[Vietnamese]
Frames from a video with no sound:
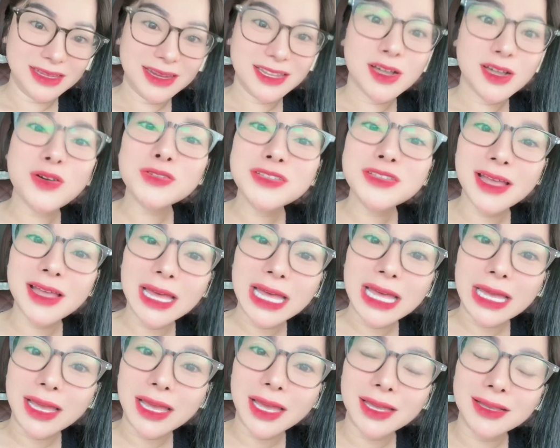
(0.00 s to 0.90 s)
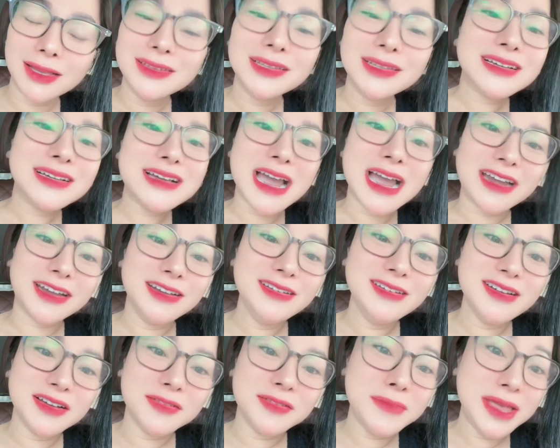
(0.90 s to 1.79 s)
có thể cả
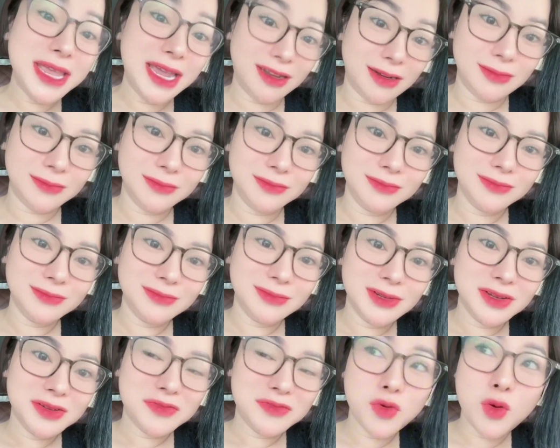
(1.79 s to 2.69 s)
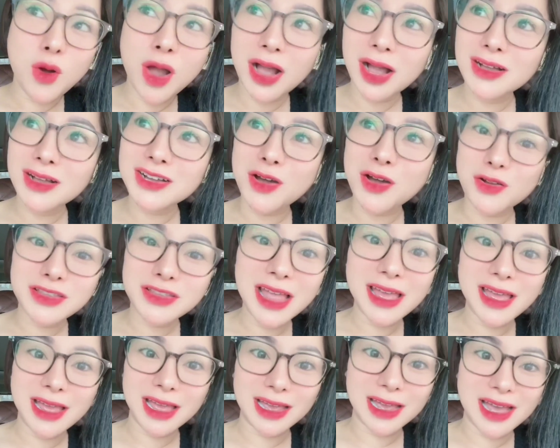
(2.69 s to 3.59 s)
nước biết hoặc có
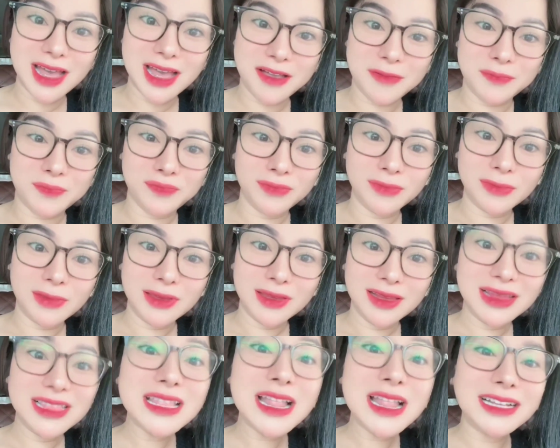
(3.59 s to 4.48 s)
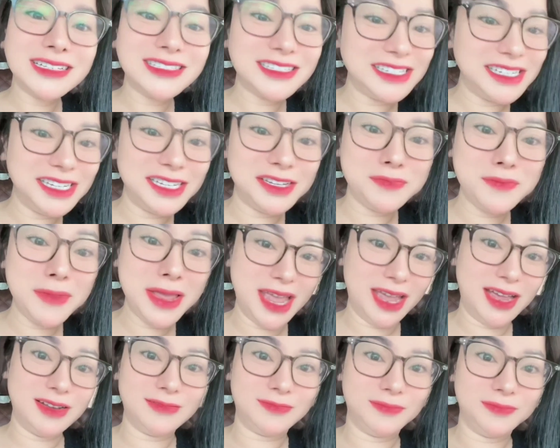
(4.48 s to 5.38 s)
thể á là chị
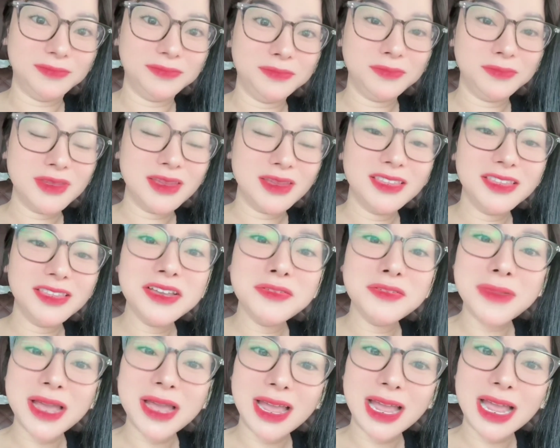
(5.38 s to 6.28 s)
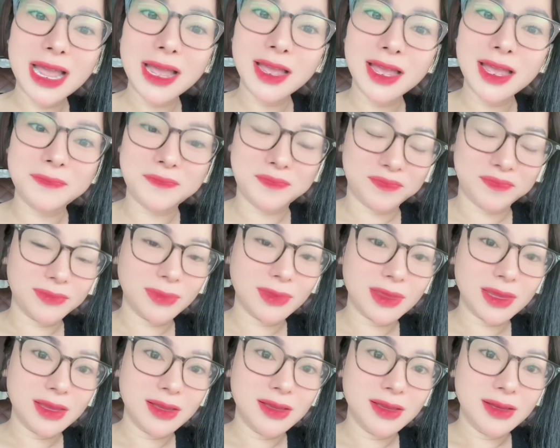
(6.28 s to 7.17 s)
biết nhưng mà
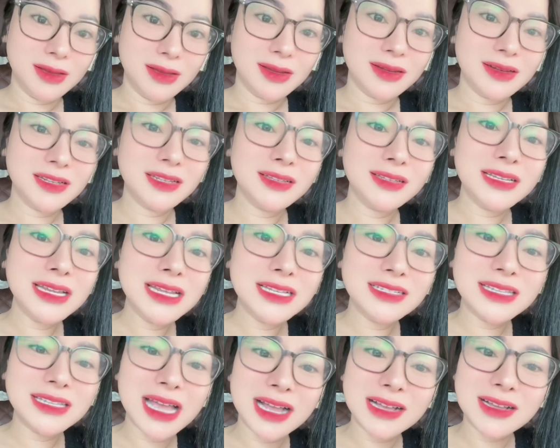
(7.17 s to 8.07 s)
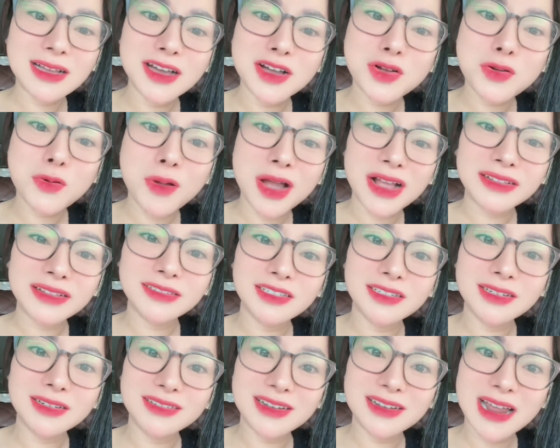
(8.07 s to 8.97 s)
đi ra cơ quan
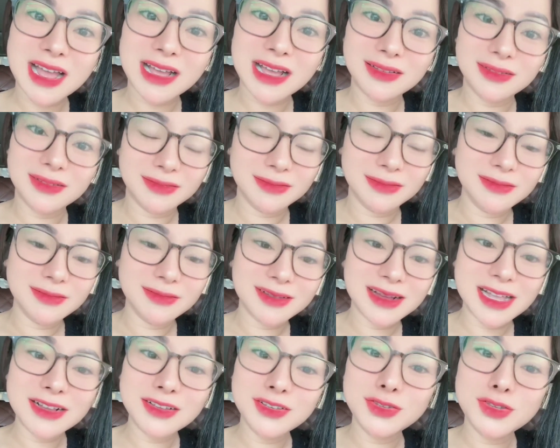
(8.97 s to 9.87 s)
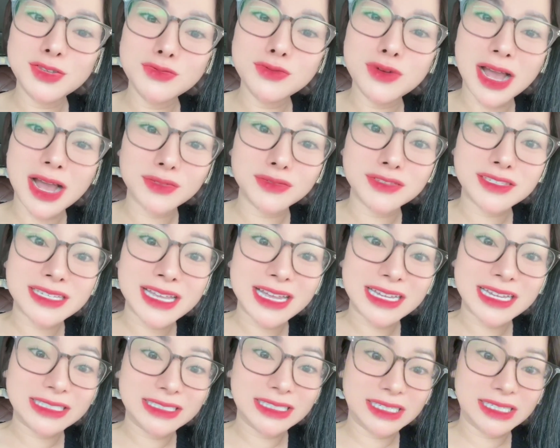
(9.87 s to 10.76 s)
chức năng các chú áo
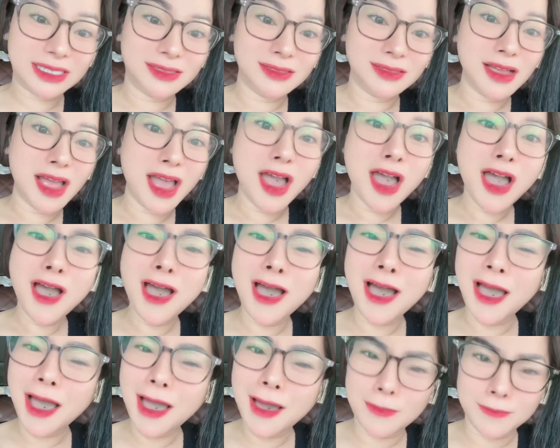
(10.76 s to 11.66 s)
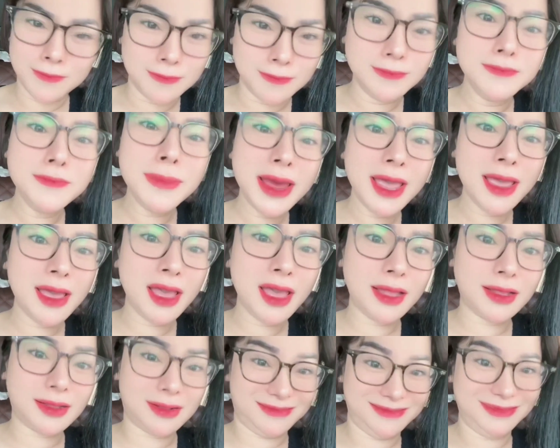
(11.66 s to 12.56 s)
xanh ấy họ hỏng
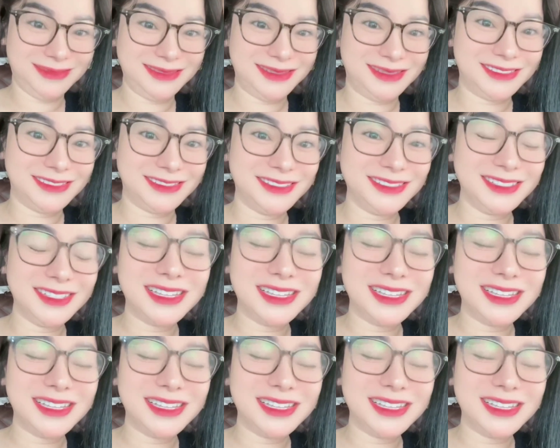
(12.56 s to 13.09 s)
biết ừ.